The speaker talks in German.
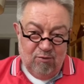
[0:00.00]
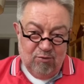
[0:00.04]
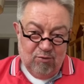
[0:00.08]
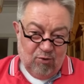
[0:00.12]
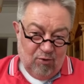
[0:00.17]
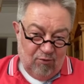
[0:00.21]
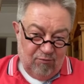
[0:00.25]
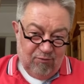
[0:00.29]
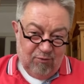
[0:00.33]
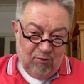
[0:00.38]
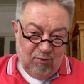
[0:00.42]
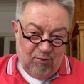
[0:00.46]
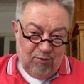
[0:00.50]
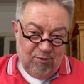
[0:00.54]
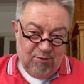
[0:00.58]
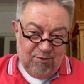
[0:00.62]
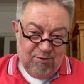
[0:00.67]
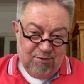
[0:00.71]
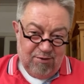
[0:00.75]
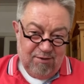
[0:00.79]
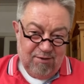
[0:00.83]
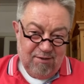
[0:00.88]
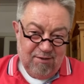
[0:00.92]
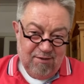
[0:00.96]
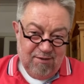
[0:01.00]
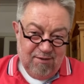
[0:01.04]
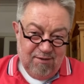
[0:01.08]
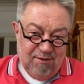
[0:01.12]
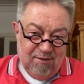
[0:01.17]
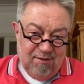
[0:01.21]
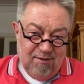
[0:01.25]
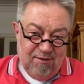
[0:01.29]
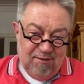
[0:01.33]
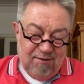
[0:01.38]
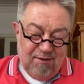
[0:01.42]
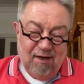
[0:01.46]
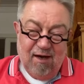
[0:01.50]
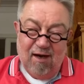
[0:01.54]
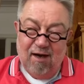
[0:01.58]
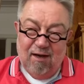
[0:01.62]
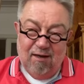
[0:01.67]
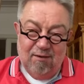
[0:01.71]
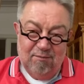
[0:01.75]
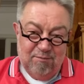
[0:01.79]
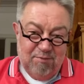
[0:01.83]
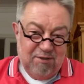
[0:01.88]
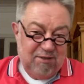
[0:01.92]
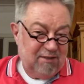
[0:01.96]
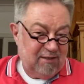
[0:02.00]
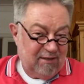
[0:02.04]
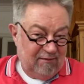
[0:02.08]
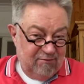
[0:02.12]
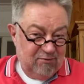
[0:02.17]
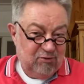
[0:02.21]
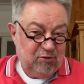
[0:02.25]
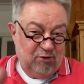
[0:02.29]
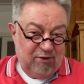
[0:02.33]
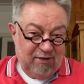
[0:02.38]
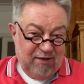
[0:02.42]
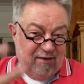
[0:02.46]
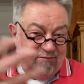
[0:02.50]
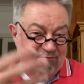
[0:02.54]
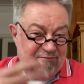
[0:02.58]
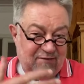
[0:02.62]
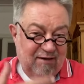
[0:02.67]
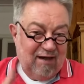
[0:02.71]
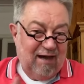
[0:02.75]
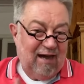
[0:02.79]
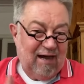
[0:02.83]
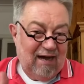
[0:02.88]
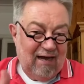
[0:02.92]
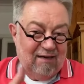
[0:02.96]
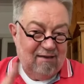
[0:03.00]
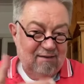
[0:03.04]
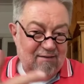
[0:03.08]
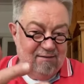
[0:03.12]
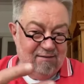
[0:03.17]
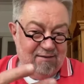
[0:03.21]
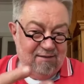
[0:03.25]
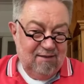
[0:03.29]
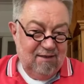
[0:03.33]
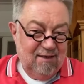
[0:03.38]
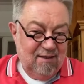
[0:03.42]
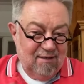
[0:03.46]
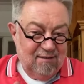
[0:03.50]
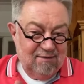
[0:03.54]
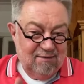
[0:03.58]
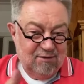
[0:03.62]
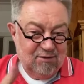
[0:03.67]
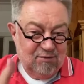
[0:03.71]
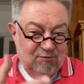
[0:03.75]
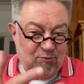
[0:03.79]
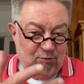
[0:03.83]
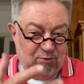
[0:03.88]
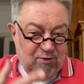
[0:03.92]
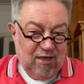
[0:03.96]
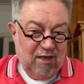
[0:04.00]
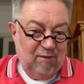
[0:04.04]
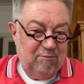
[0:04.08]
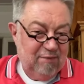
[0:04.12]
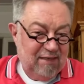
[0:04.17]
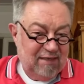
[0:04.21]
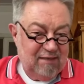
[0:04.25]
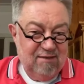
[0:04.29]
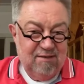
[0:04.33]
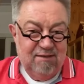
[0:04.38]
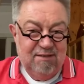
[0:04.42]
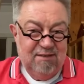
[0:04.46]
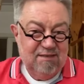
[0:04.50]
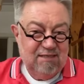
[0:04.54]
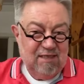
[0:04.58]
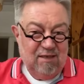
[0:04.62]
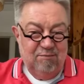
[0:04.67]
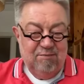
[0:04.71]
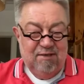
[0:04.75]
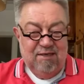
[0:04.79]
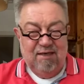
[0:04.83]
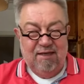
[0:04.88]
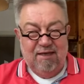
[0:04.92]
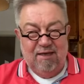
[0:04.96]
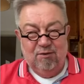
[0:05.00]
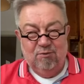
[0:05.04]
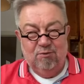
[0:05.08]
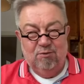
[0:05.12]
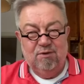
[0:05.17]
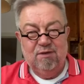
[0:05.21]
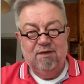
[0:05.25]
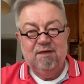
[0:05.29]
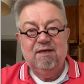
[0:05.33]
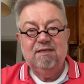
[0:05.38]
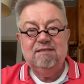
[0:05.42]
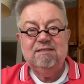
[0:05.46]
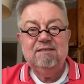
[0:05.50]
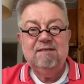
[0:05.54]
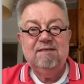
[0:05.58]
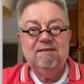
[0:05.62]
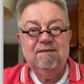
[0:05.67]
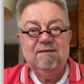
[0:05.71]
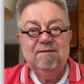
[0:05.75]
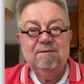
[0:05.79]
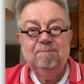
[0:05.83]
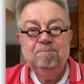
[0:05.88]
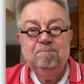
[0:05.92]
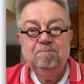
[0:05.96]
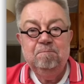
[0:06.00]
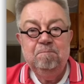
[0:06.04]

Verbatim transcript: und hoffe euch, ja, betreffs euer Fragen, die ja das Fundament dieser Belehrung ja sind,